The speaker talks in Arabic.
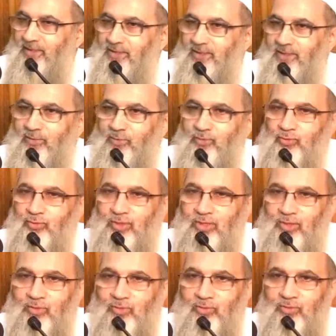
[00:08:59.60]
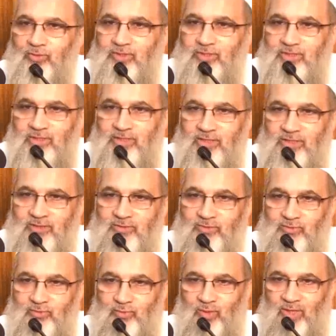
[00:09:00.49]
الكون له
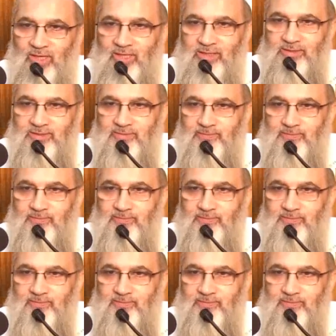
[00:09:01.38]
إله واحد